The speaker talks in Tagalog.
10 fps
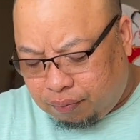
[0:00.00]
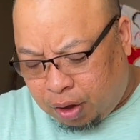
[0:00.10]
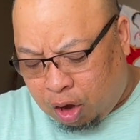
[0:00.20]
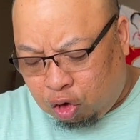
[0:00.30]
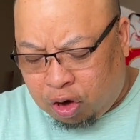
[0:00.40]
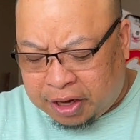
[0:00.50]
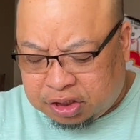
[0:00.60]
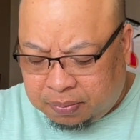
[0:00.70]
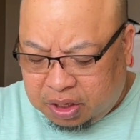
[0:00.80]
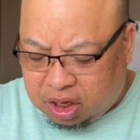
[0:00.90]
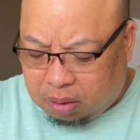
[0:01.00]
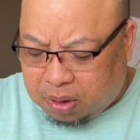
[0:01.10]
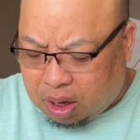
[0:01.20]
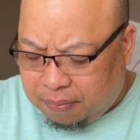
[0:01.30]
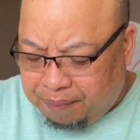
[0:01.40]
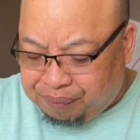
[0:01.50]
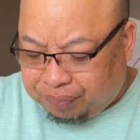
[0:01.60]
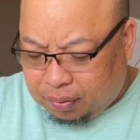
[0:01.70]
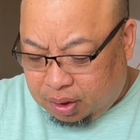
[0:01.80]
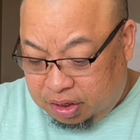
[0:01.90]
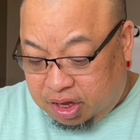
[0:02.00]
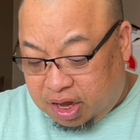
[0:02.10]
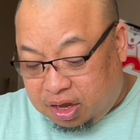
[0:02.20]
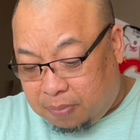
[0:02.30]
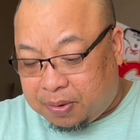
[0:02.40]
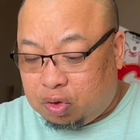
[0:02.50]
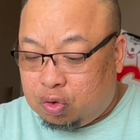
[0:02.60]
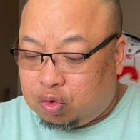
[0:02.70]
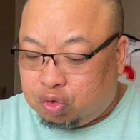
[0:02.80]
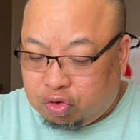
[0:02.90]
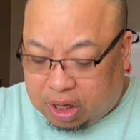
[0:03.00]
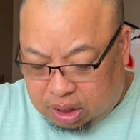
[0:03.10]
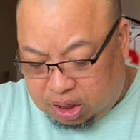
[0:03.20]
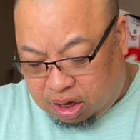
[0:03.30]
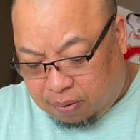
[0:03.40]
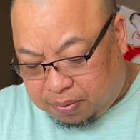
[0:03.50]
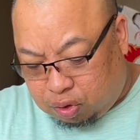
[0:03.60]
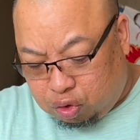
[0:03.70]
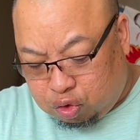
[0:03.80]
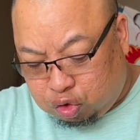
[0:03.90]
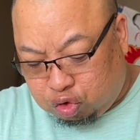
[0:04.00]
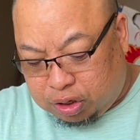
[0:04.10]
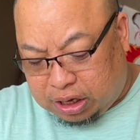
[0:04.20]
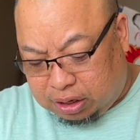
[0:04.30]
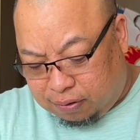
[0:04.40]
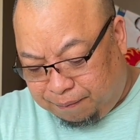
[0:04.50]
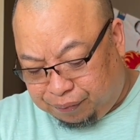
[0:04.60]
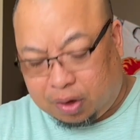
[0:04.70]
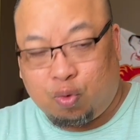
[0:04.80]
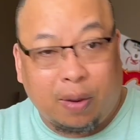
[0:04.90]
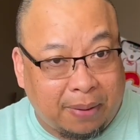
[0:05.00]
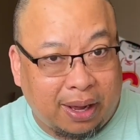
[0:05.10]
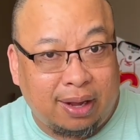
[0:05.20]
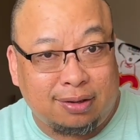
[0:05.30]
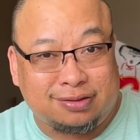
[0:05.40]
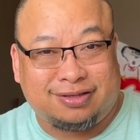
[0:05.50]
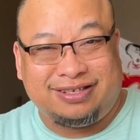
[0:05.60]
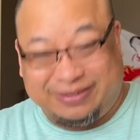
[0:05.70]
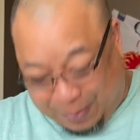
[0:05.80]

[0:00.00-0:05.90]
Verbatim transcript: Ako kahit sabihin ng iba, hindi ganyan ang pagluluto niyan. Hindi ganyan ang pagluluto niyan. Wapakels.